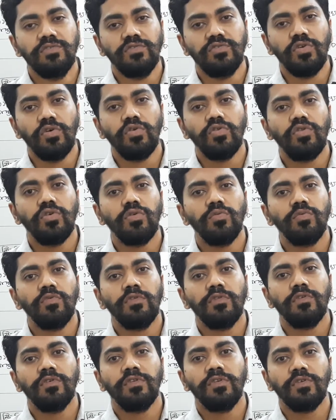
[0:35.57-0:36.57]
যৌথ
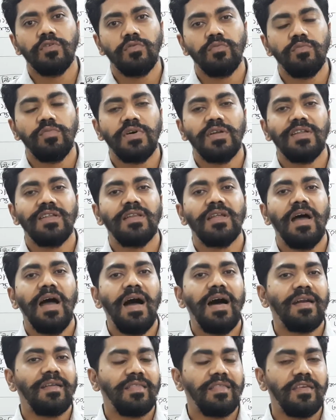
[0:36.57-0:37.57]
মূলধনী কোম্পানির
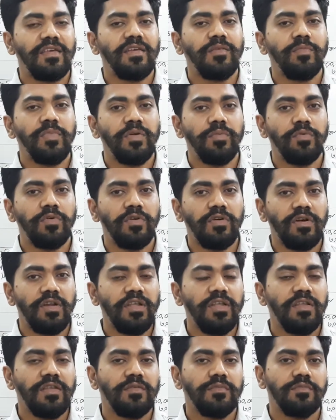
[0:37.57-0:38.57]
আর্থিক
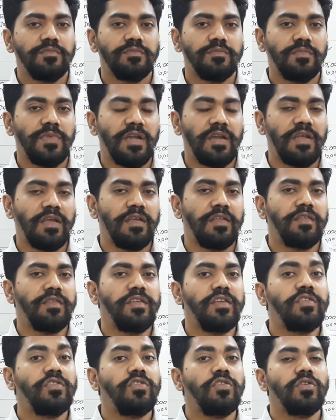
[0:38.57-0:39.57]
বিবরণী মানে
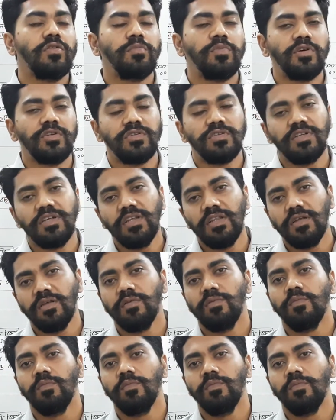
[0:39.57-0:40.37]
দ্বিতীয় পত্রের